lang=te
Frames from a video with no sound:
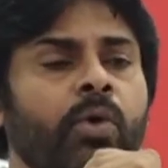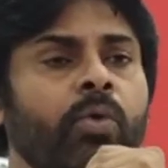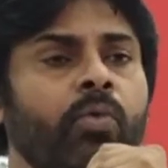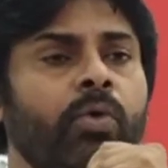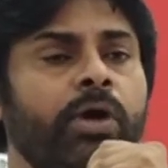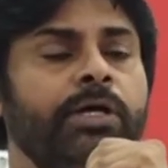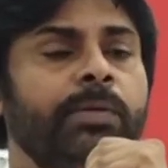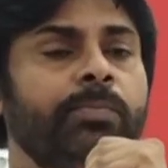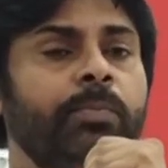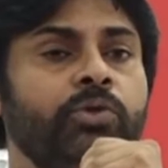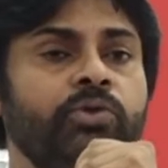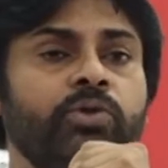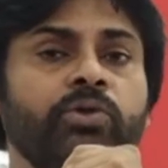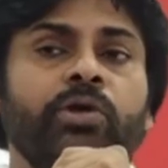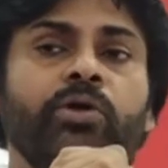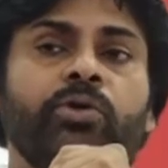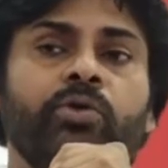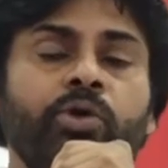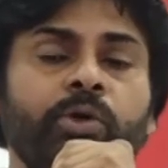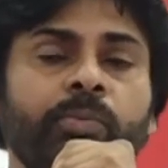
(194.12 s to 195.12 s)
ఒకటి
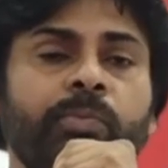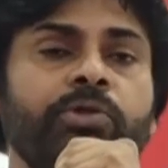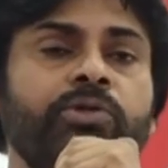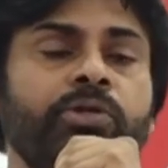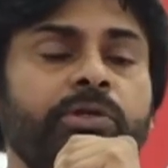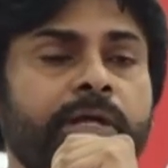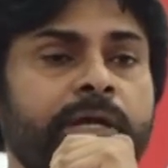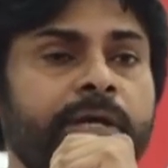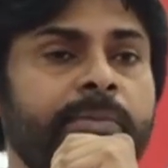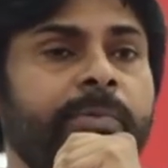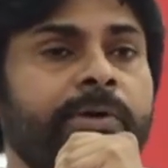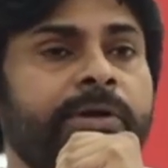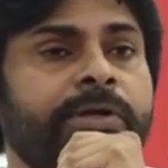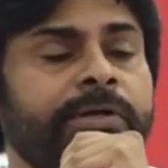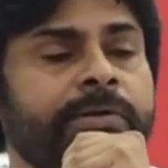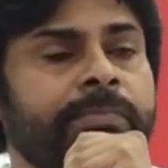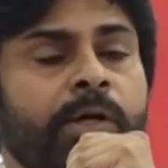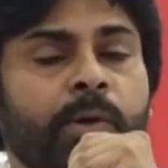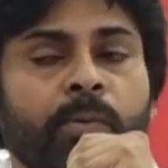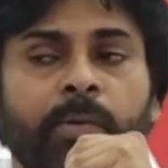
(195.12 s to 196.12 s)
పొత్తులు రెండు పొత్తులు
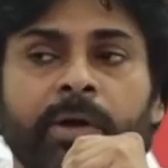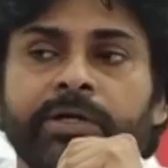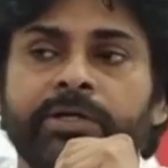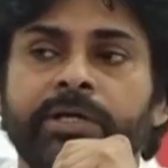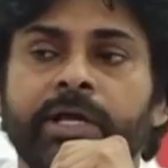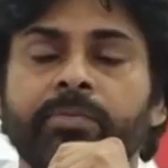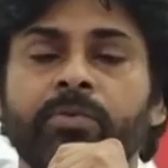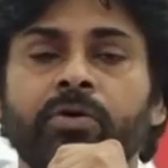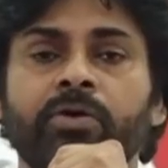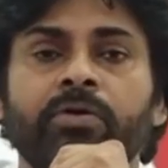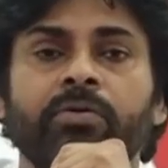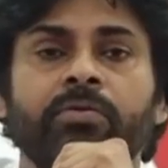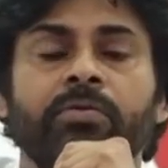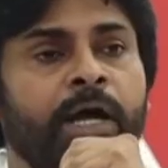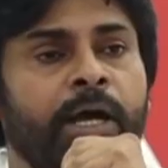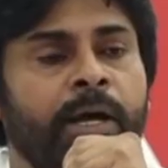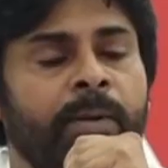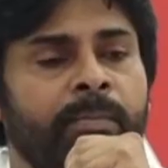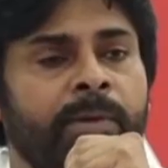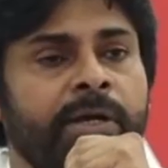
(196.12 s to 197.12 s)
వెళ్ళిపోయినాయి ఒకటేమో
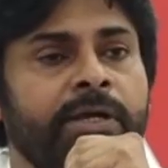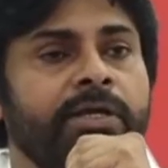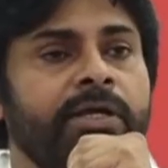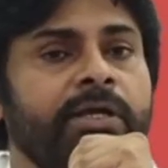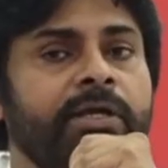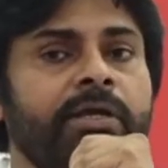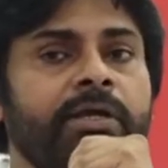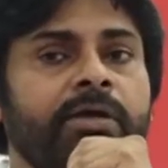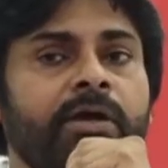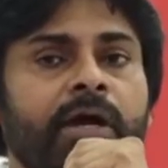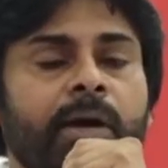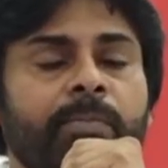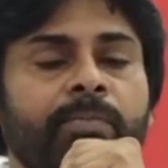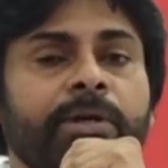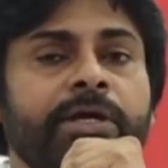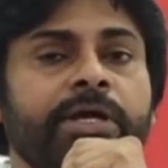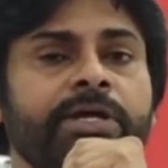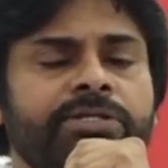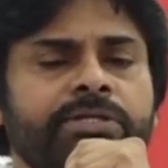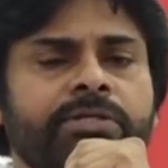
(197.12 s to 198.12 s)
మనకి
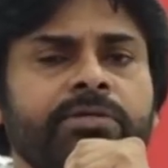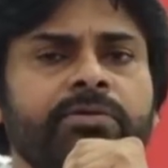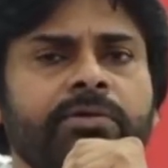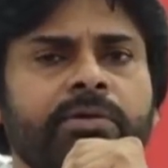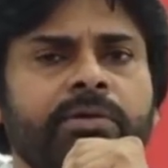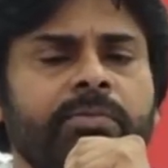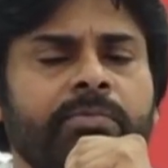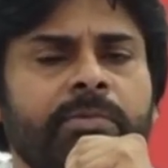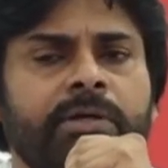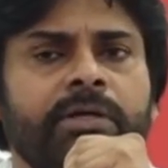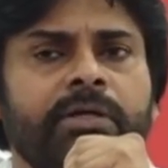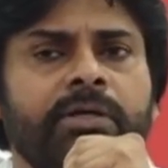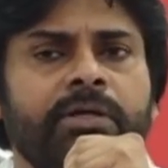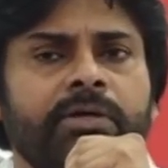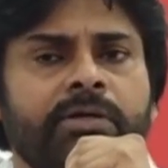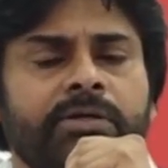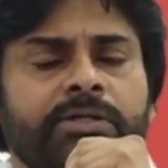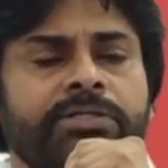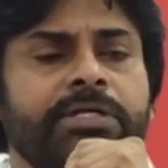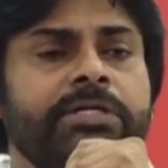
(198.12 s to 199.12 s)
అప్లికేషన్ మనకి
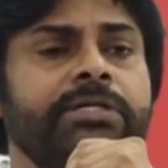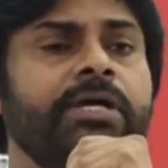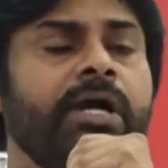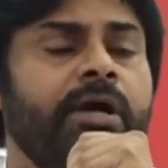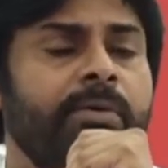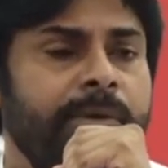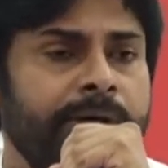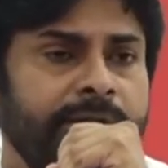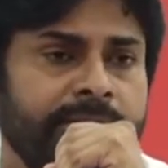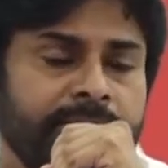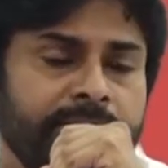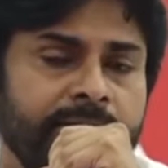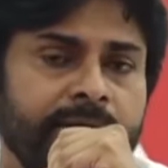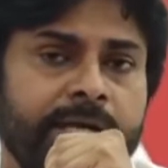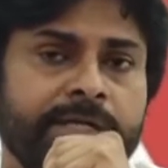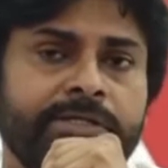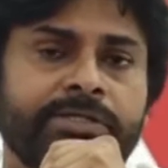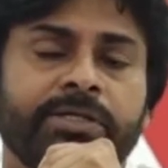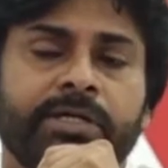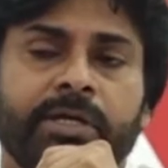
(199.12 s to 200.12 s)
రిజెక్ట్ కాబడింది
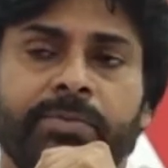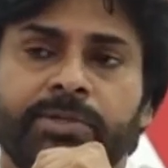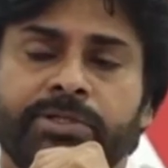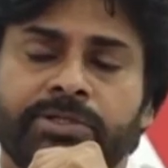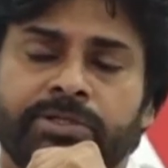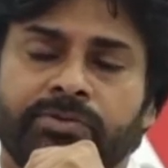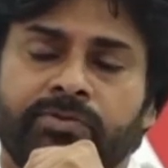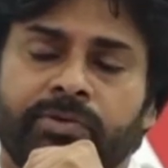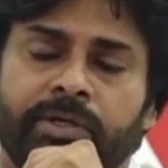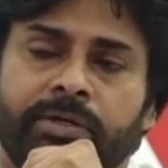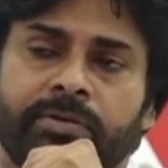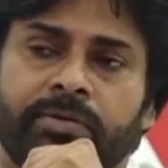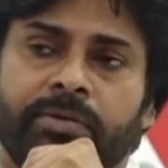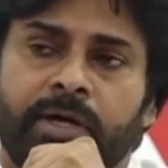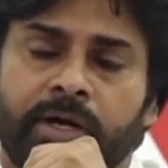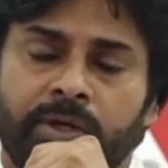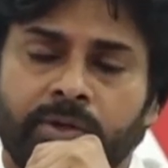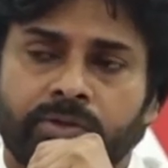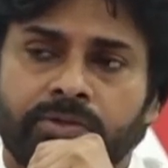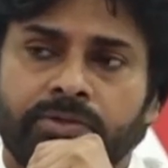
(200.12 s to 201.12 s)
ఎలక్షన్ కమిషన్ ద్వారా
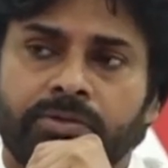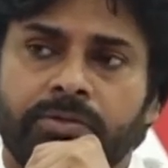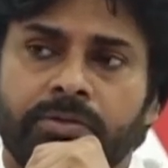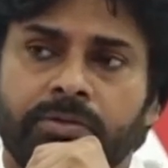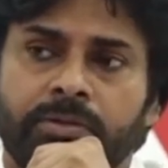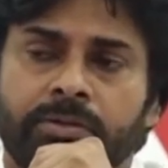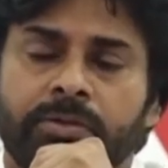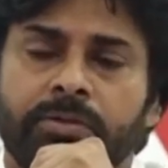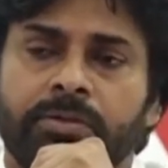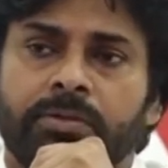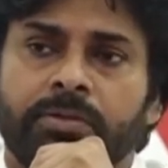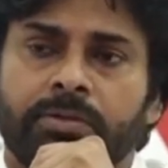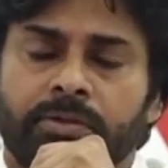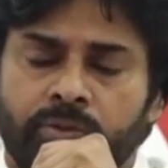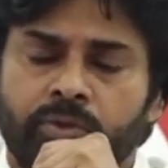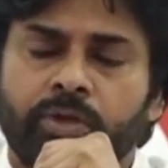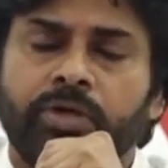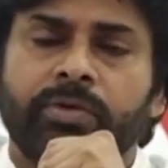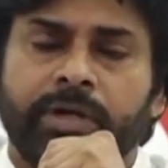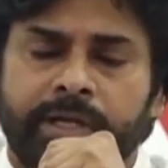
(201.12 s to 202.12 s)
ఆ రోజు
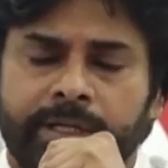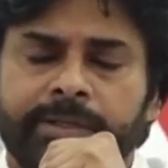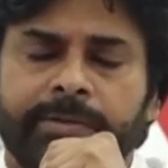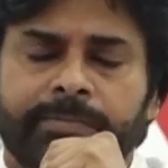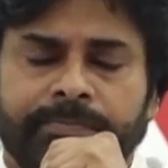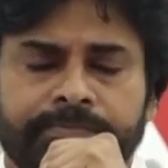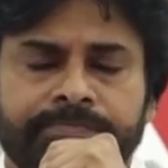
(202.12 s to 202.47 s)
గుడివాడ అది